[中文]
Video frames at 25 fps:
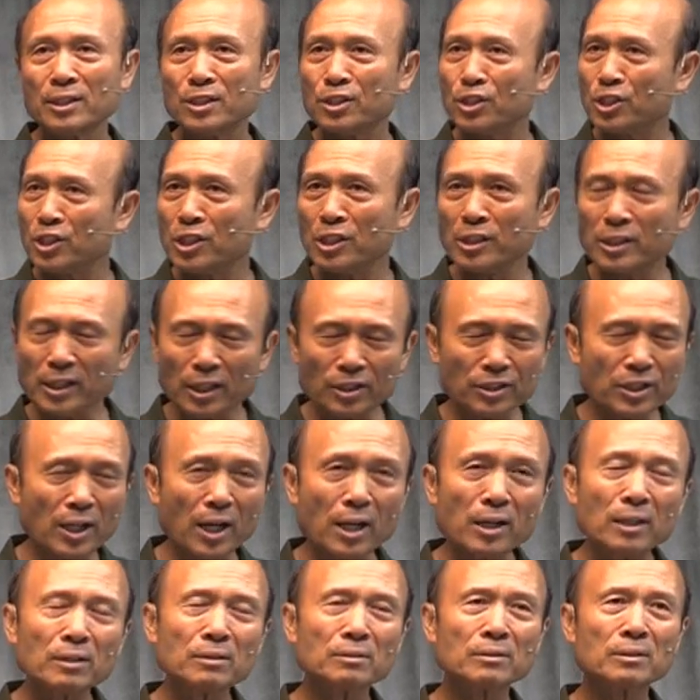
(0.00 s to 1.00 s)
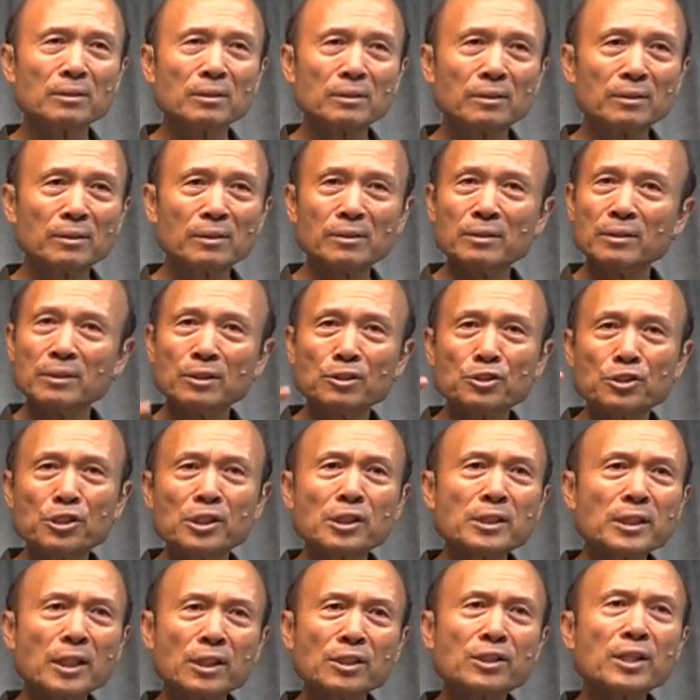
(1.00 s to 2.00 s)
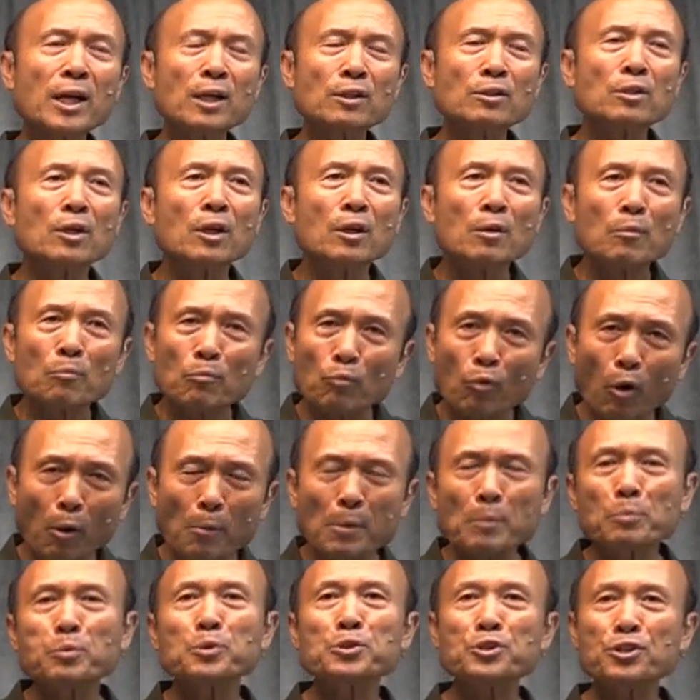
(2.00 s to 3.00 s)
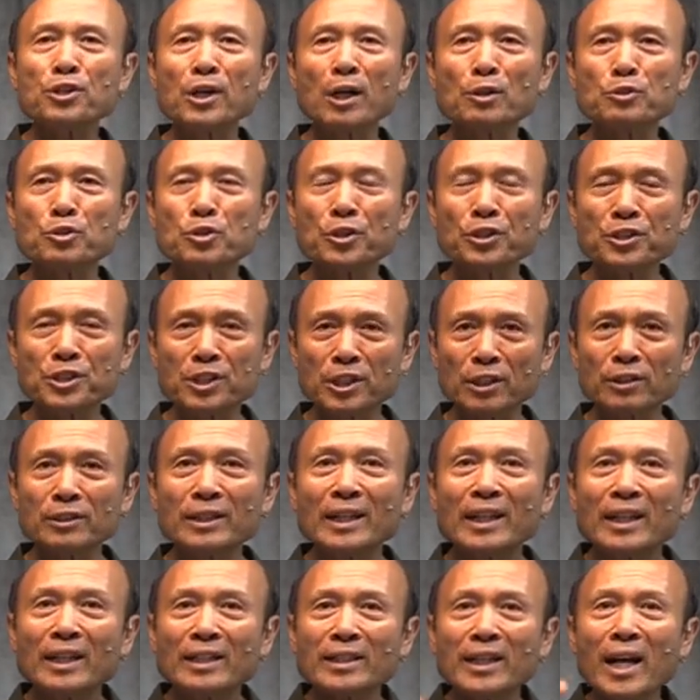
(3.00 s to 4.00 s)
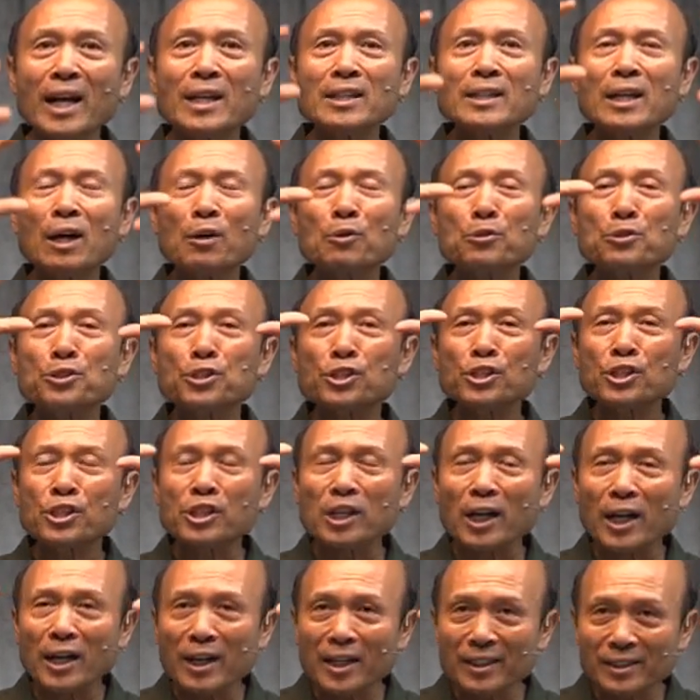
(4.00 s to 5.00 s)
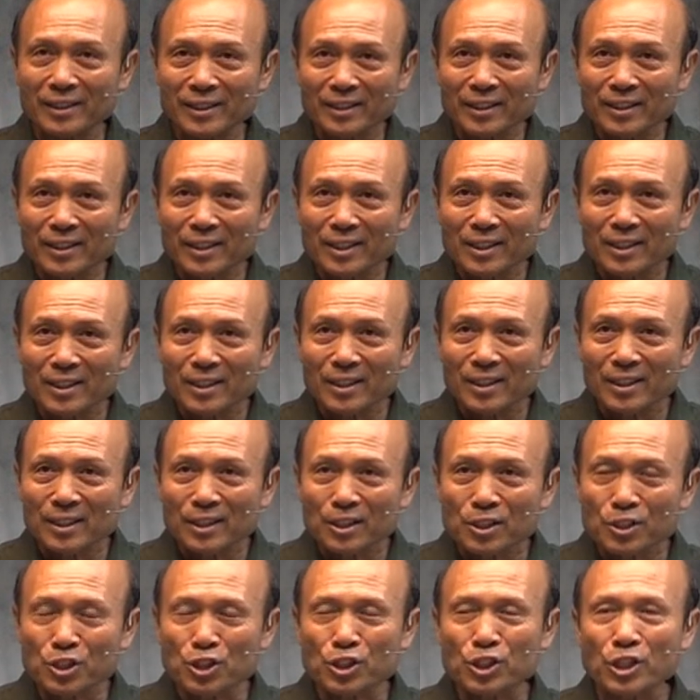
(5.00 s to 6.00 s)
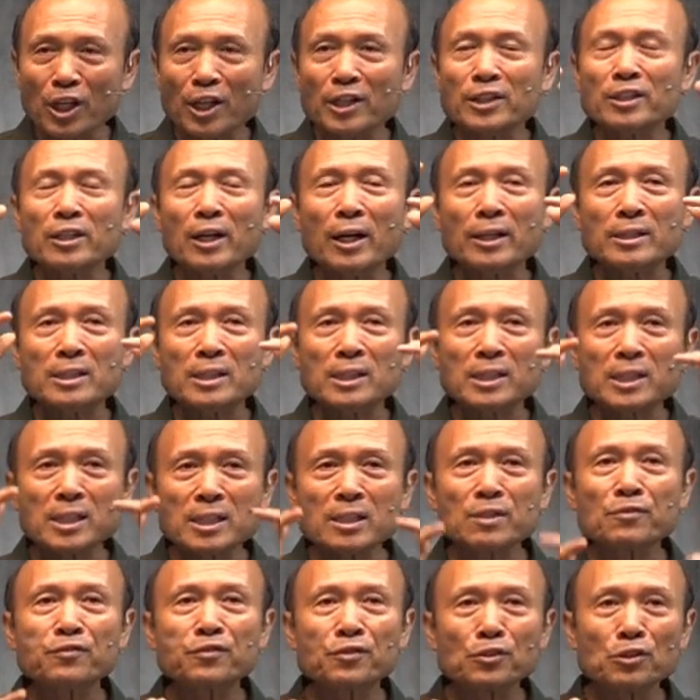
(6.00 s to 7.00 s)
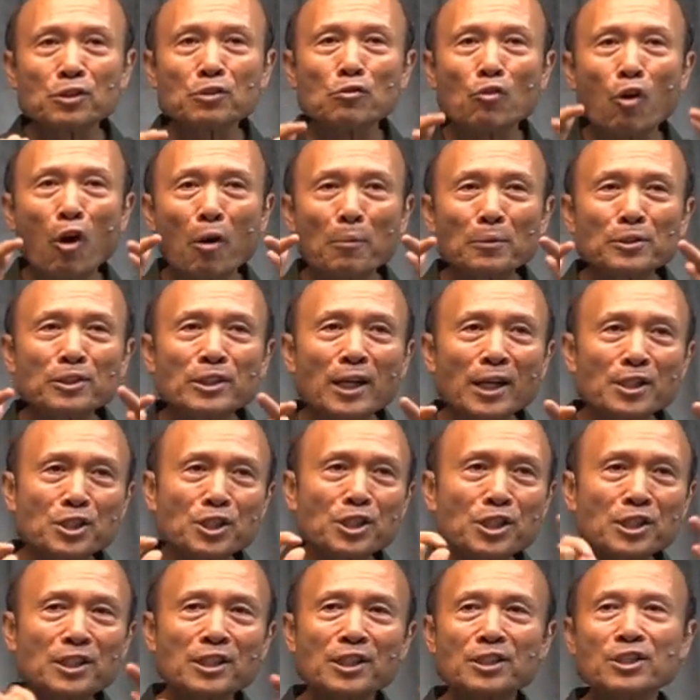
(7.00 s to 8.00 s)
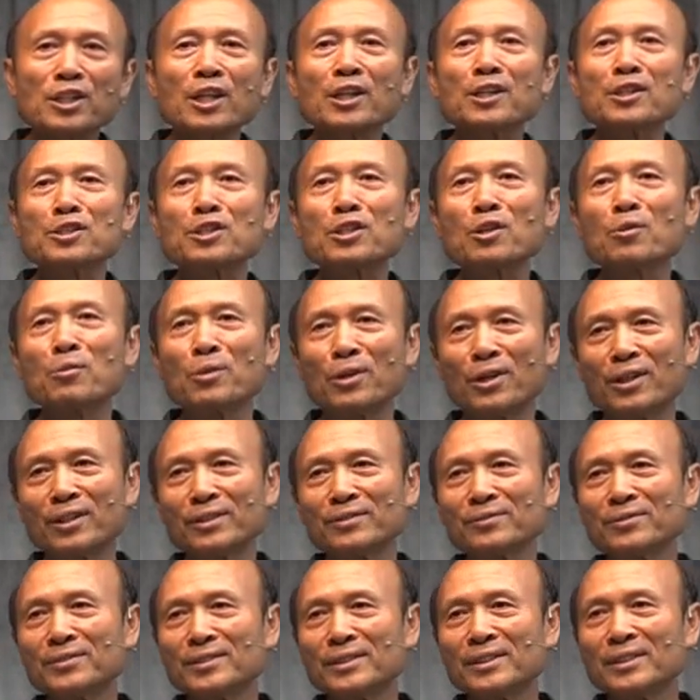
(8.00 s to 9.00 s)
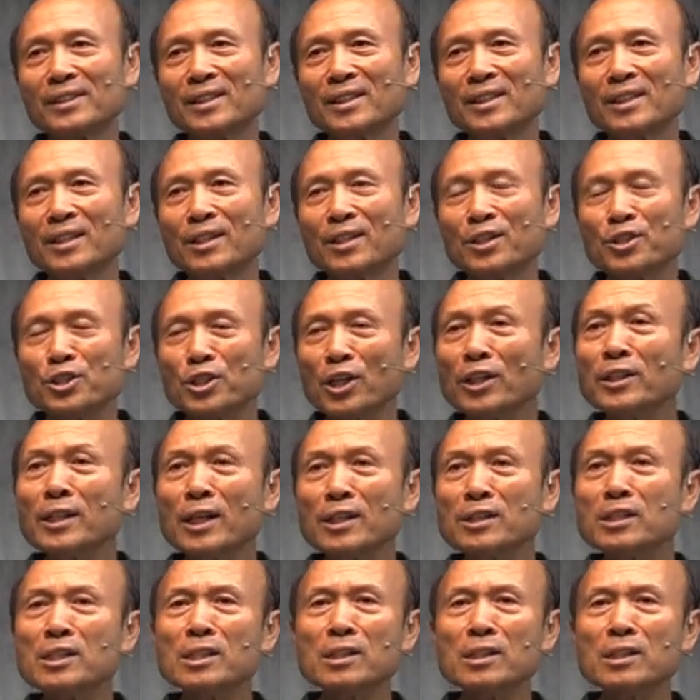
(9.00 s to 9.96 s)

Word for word: 世界上，世界上我们不需要追求。但有神，神也赐福我们在世界上的生活，神也